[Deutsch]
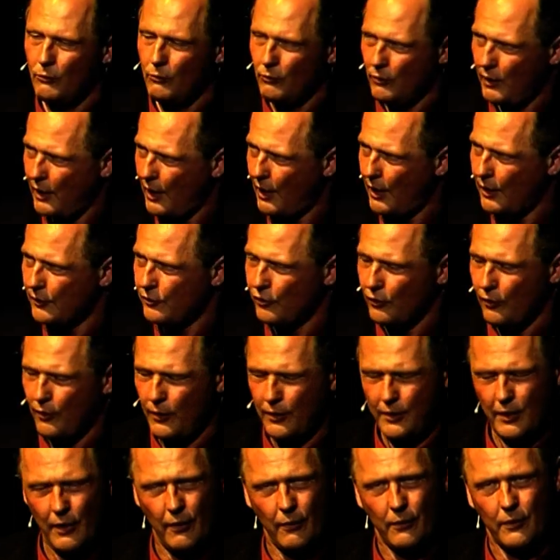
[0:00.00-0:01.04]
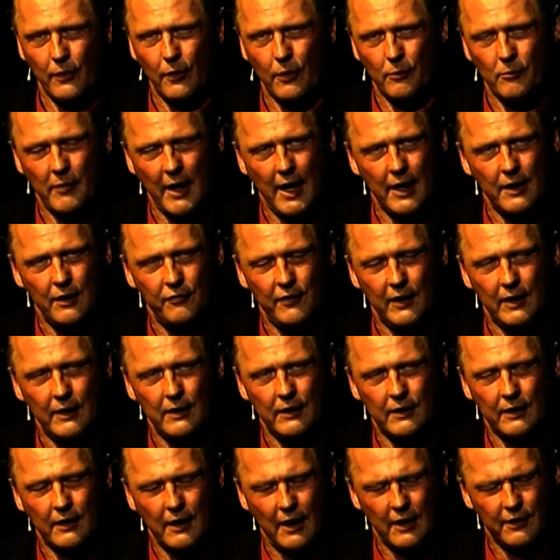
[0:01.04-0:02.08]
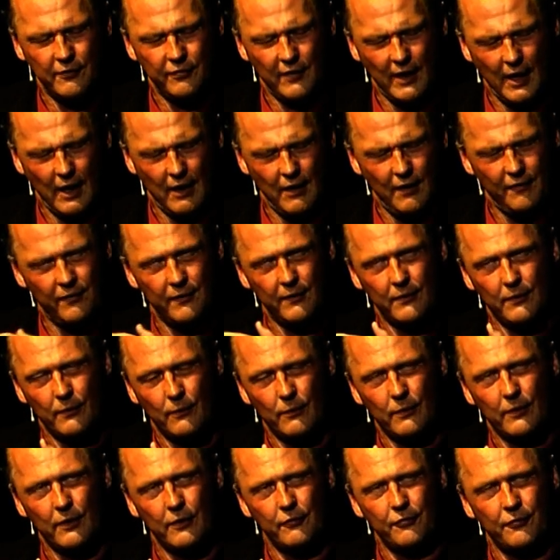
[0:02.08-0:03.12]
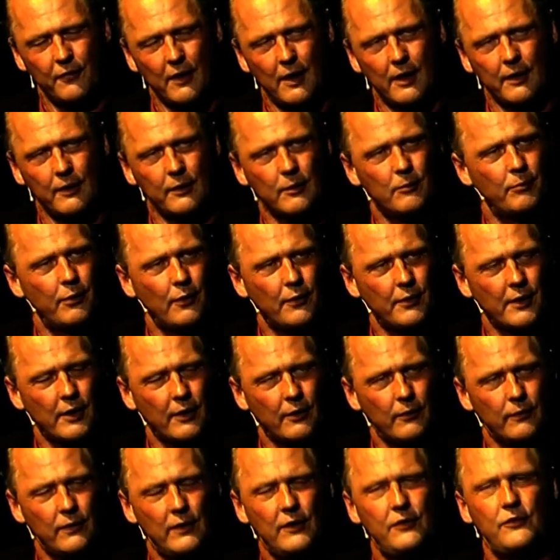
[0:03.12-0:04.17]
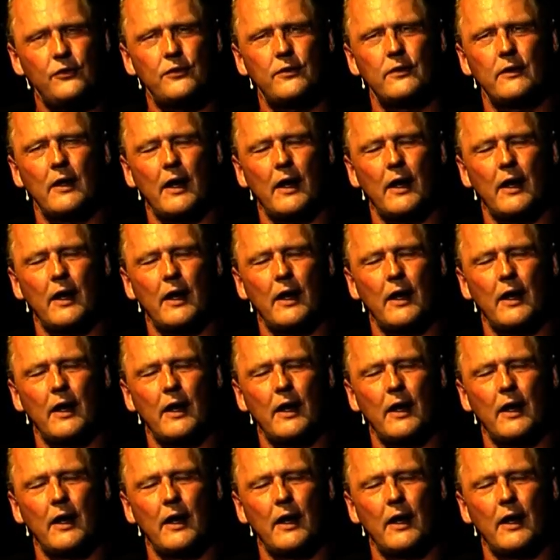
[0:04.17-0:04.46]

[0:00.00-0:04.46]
Gerhard Schröder und auch meine Wenigkeit, wir alle sind die ungefragten Protagonisten